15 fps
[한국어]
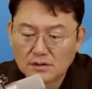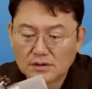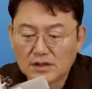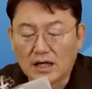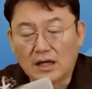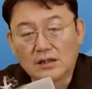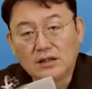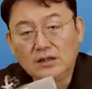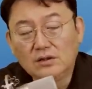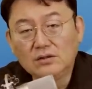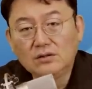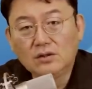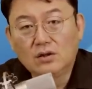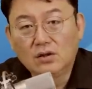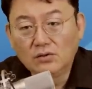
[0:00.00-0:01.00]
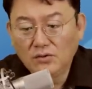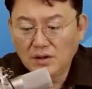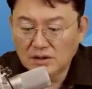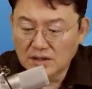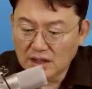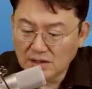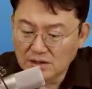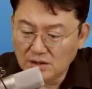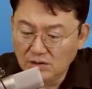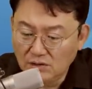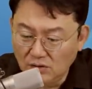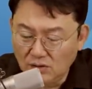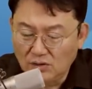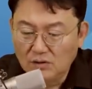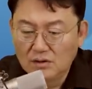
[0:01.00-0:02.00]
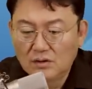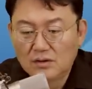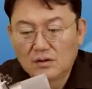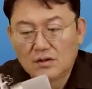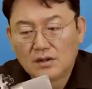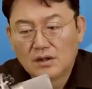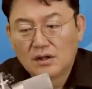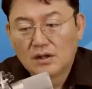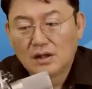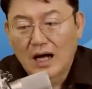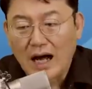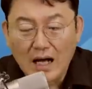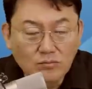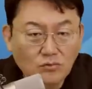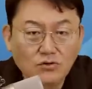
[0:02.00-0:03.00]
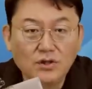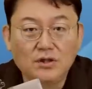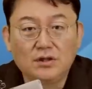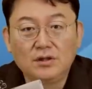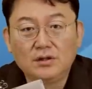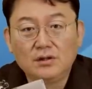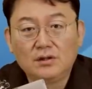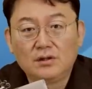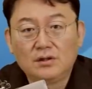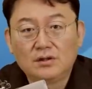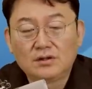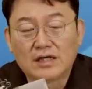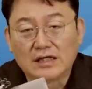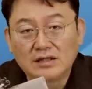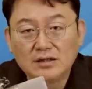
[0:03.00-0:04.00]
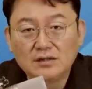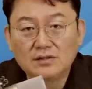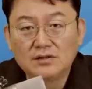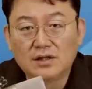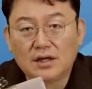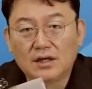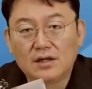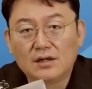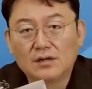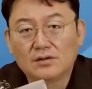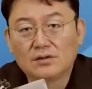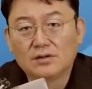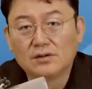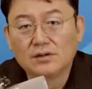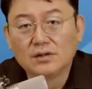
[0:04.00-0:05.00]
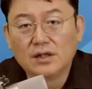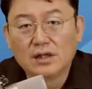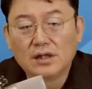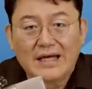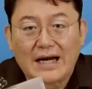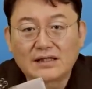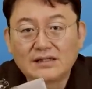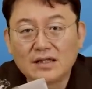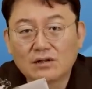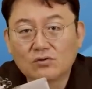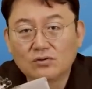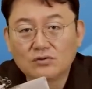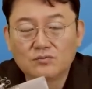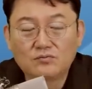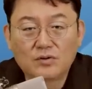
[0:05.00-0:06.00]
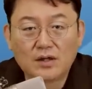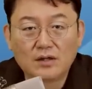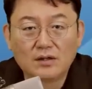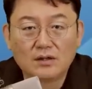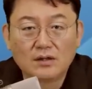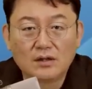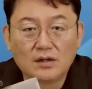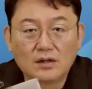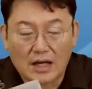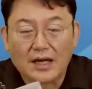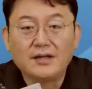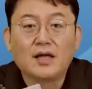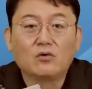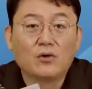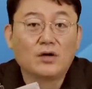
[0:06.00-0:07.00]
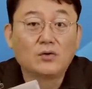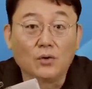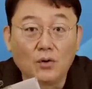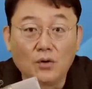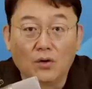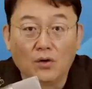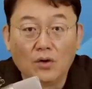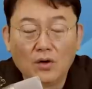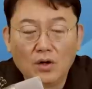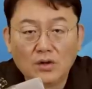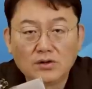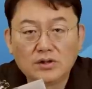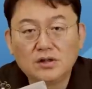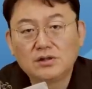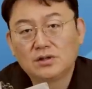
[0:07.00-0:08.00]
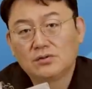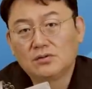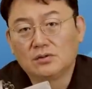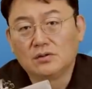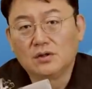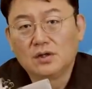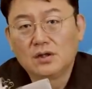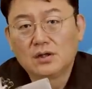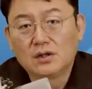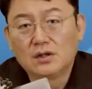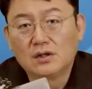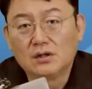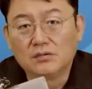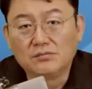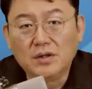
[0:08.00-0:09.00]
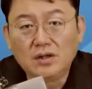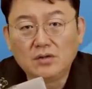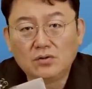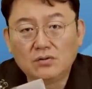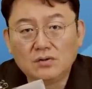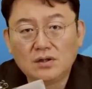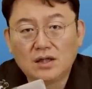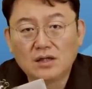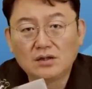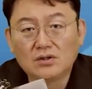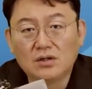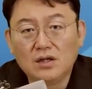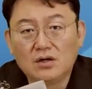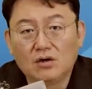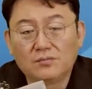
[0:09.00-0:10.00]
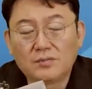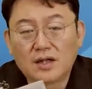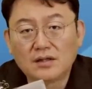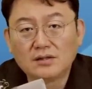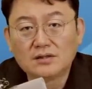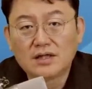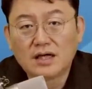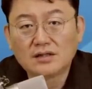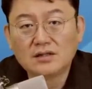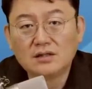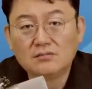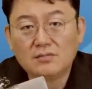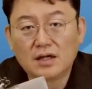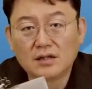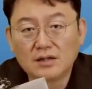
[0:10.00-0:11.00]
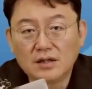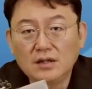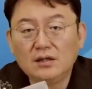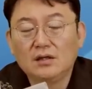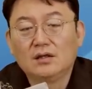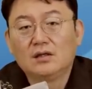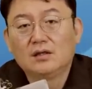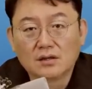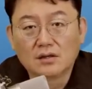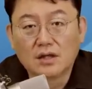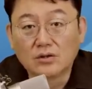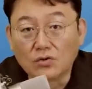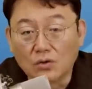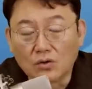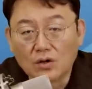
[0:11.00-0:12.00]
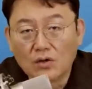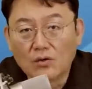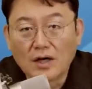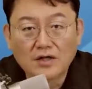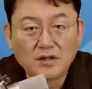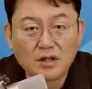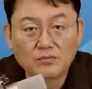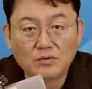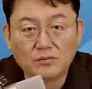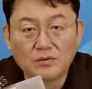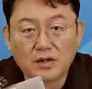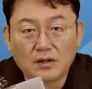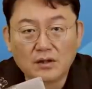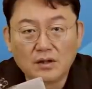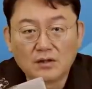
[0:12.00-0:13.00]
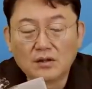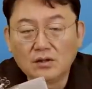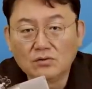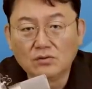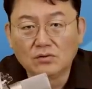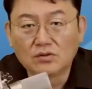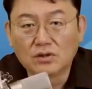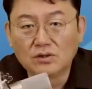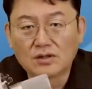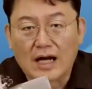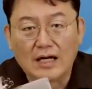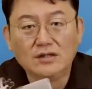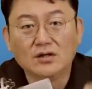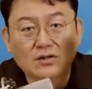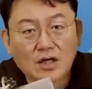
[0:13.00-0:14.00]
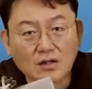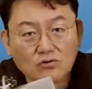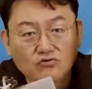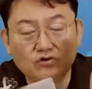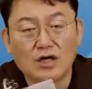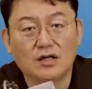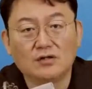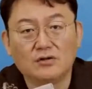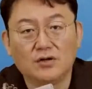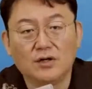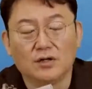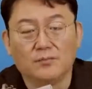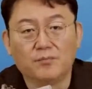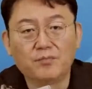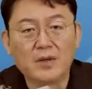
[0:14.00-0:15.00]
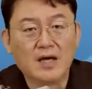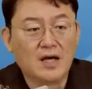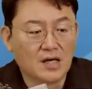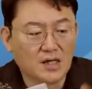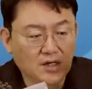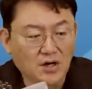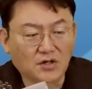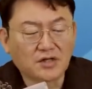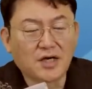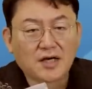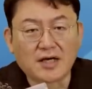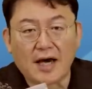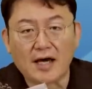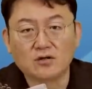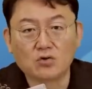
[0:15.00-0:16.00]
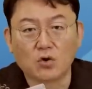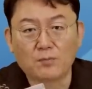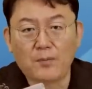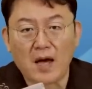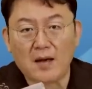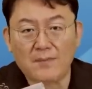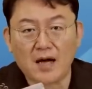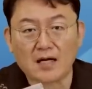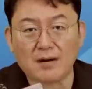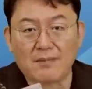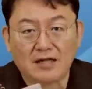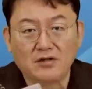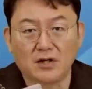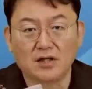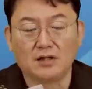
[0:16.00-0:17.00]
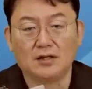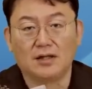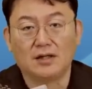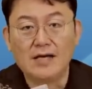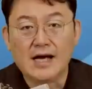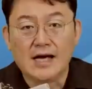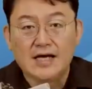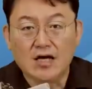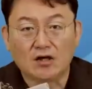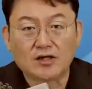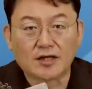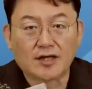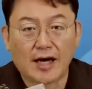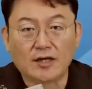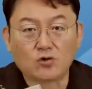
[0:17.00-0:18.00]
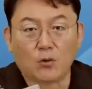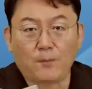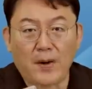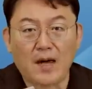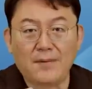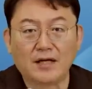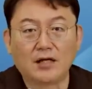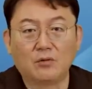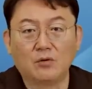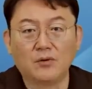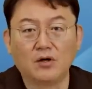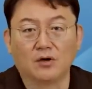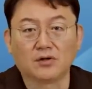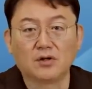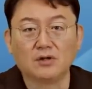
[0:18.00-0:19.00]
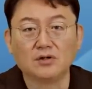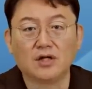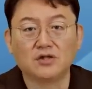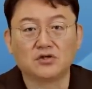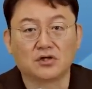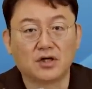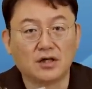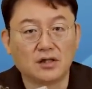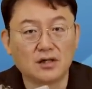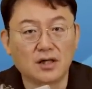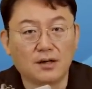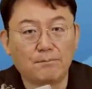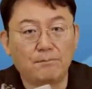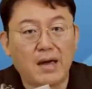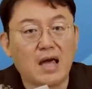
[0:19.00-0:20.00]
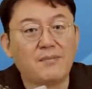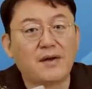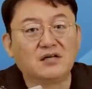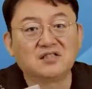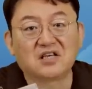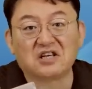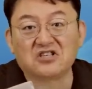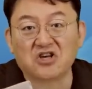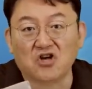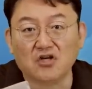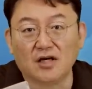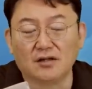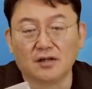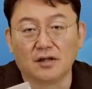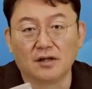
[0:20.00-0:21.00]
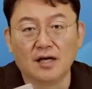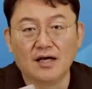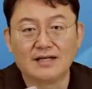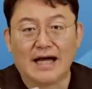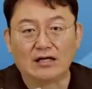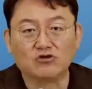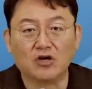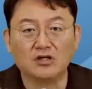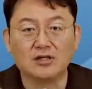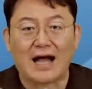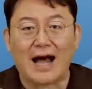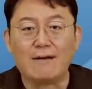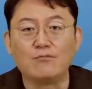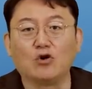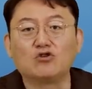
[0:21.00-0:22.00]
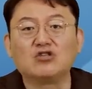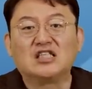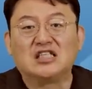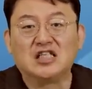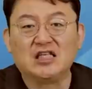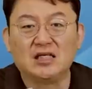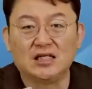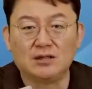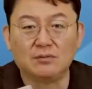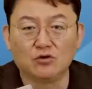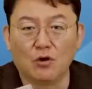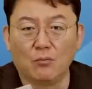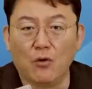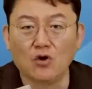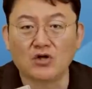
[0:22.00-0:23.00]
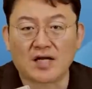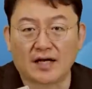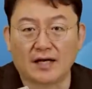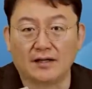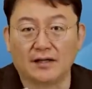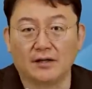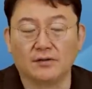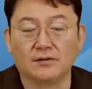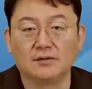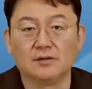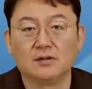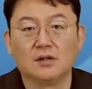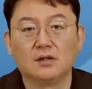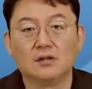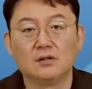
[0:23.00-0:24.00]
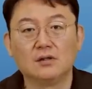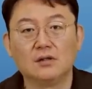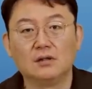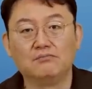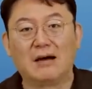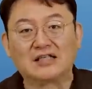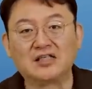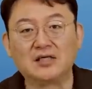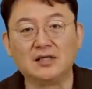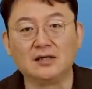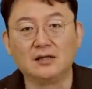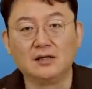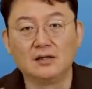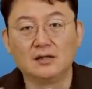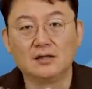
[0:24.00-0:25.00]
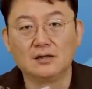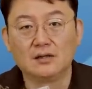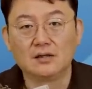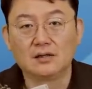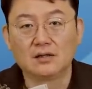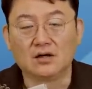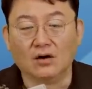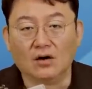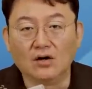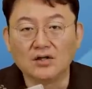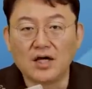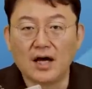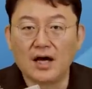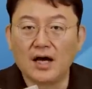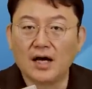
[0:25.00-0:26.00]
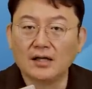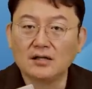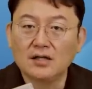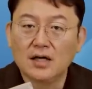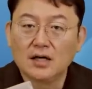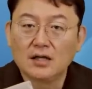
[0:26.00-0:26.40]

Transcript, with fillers: 자, 이런 허위 사실로 아무리 자신들의 어떤 약자 코스프레를 한다고 해도 실제로 어, 미통당이 전략 없다는 사실만이 계속 확인될 뿐입니다. 그리고 저는 강력하게 주장하는 거예요. 이렇게 계속 패배하게 만들어야 된다. 이렇게 계속 패배하다 보면 어떤 게 적게 된다? 패배 의식에 쩔게 돼. 나중에는 아무것도 지 힘으로 못하게 돼요. 마치 거대한